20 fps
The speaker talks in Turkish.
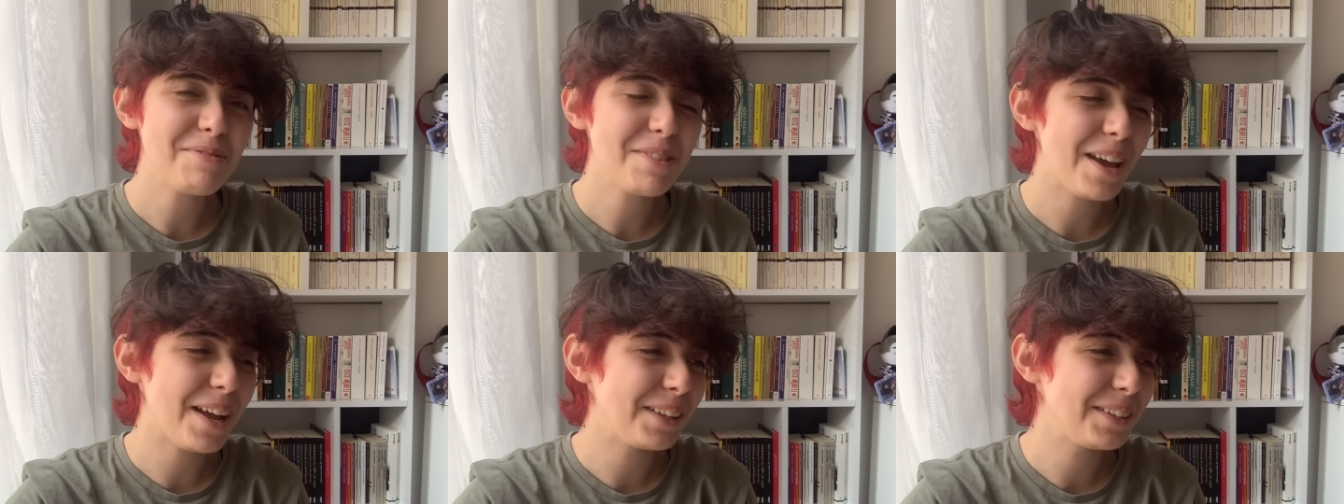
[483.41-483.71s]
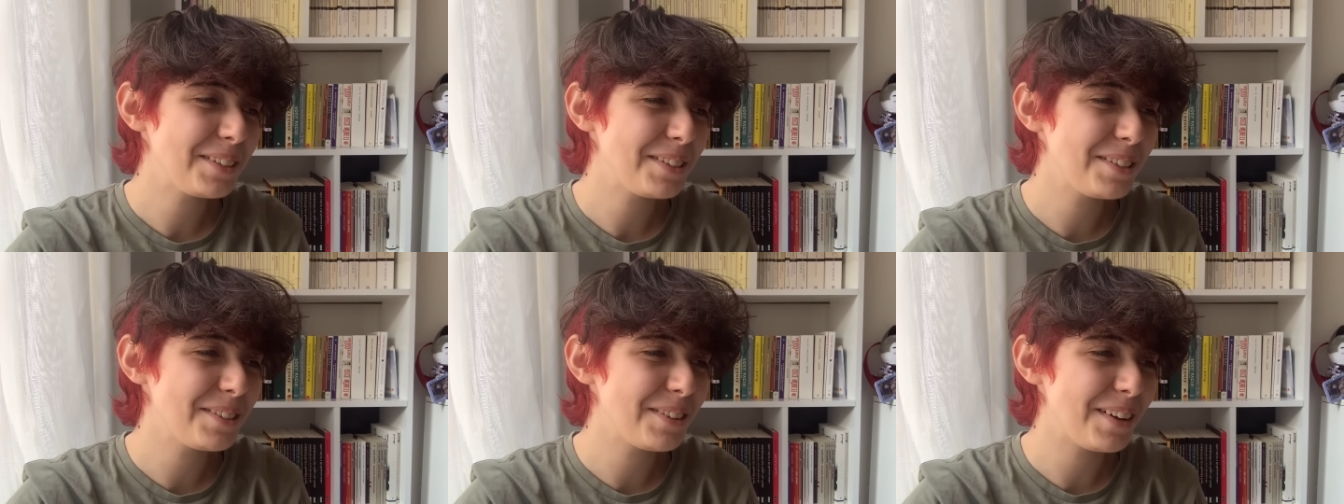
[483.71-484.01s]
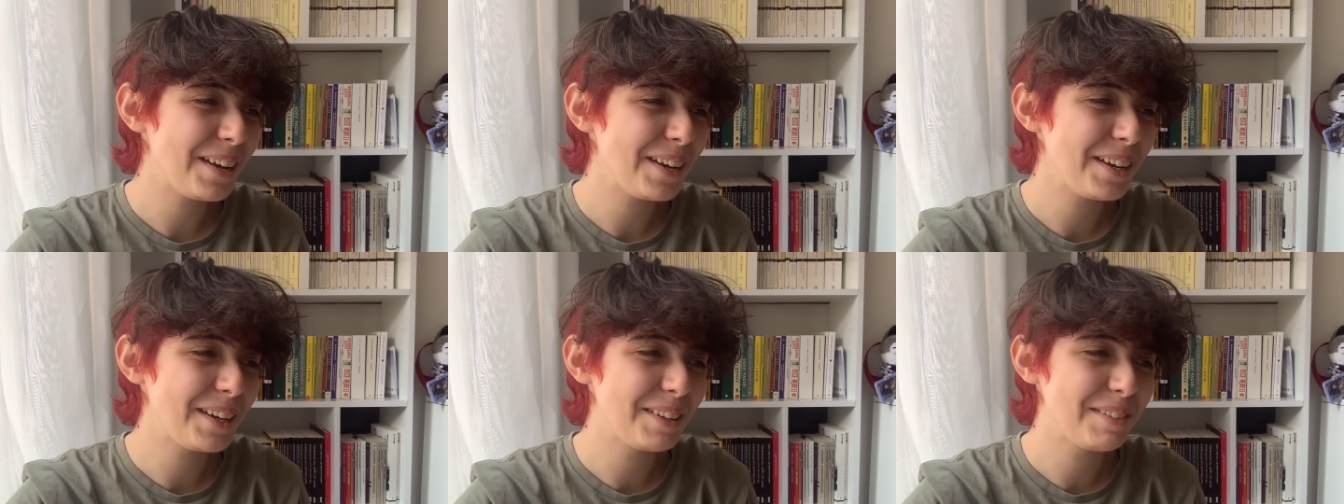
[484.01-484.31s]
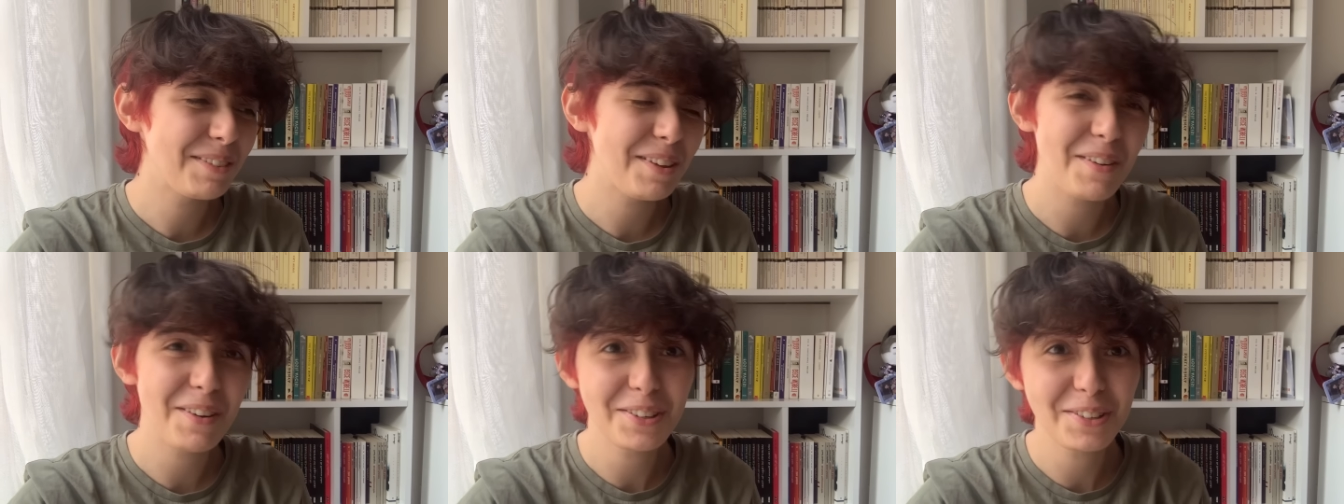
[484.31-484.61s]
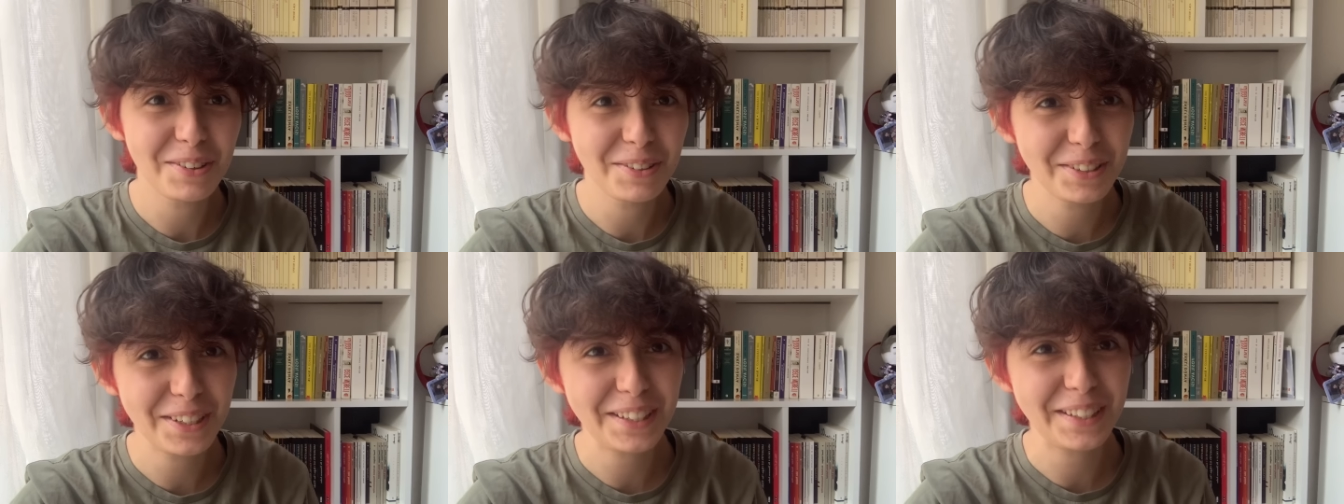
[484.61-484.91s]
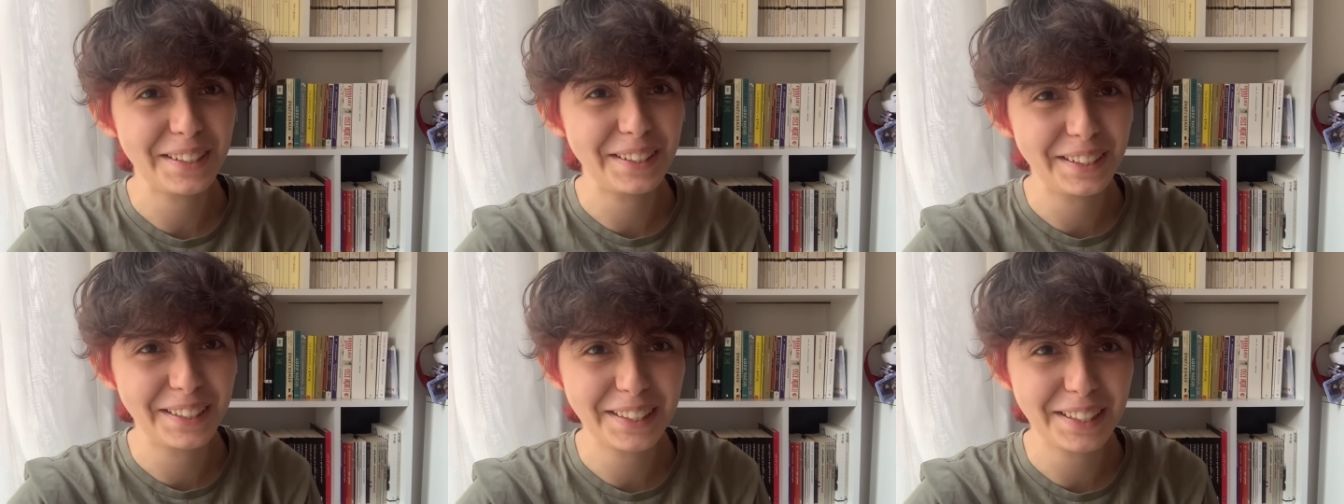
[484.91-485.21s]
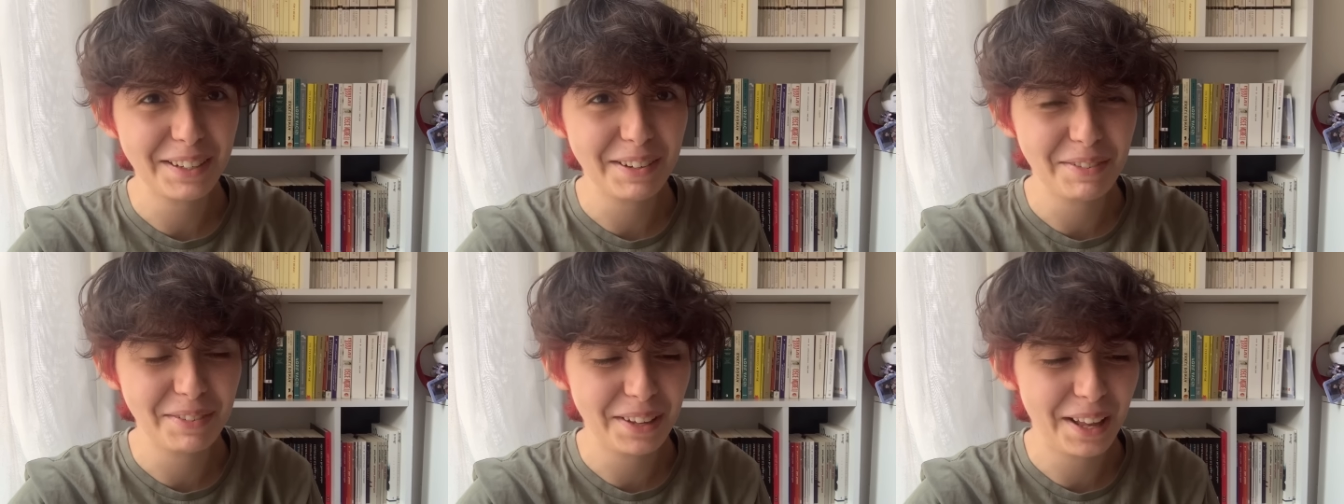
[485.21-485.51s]
Kendisi şu an yanında ve çok şaşırdı
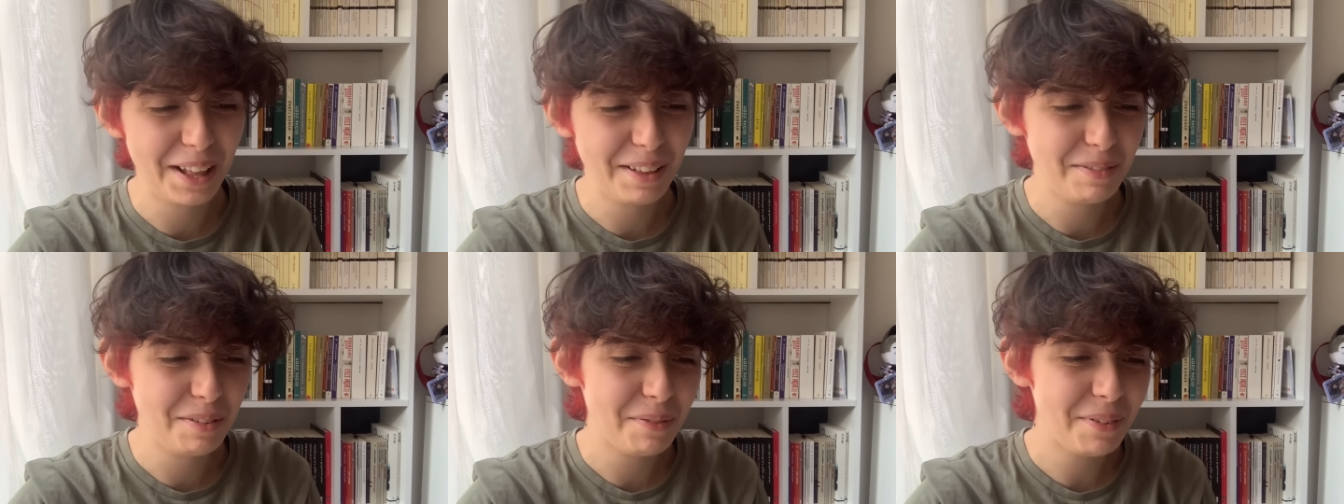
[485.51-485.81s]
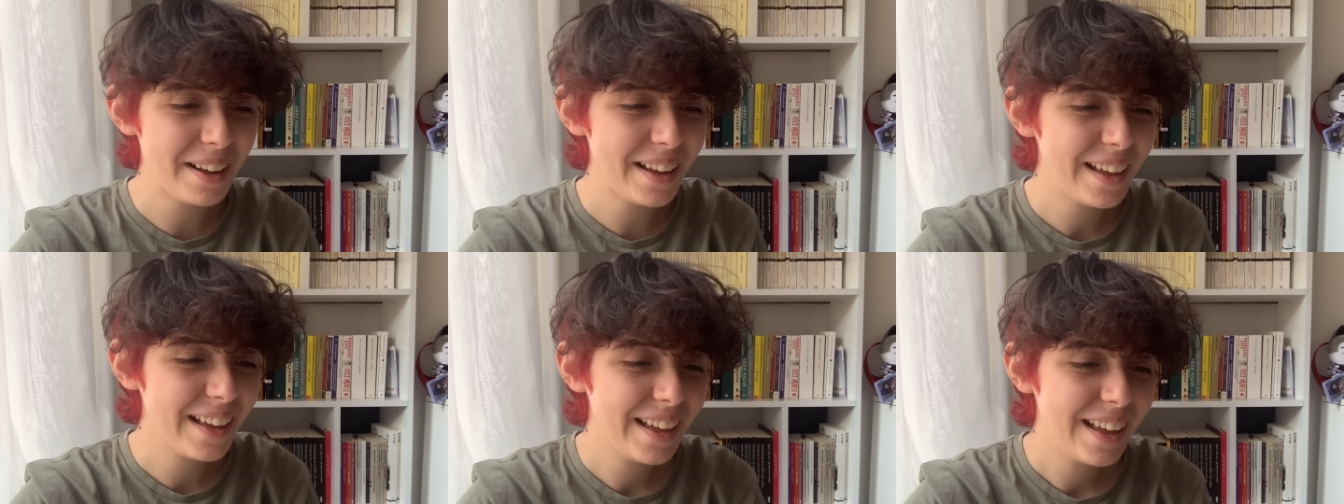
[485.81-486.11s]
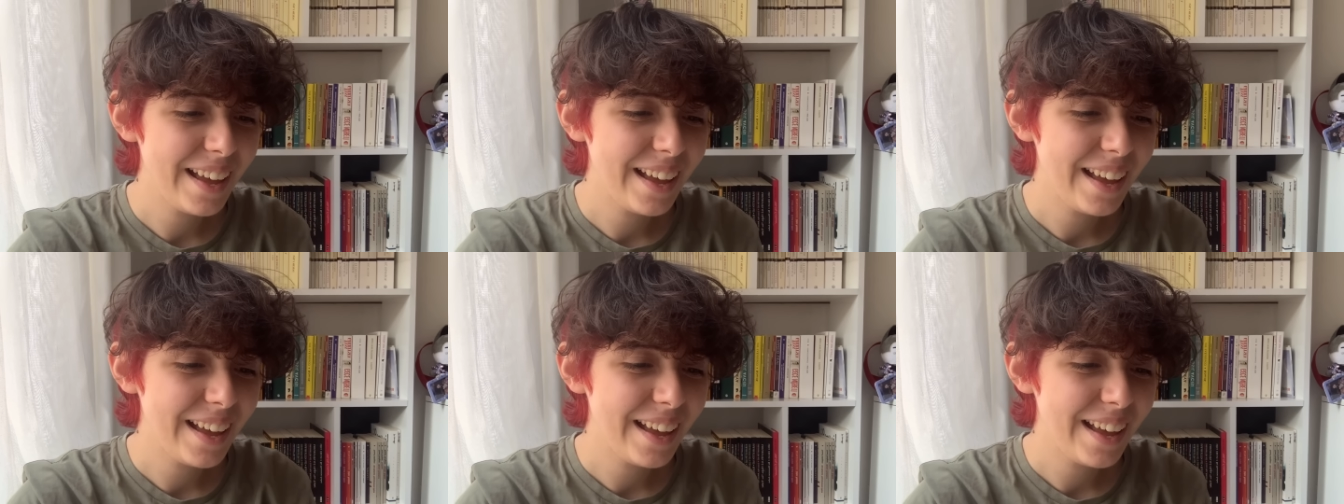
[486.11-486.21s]
kitabını almama.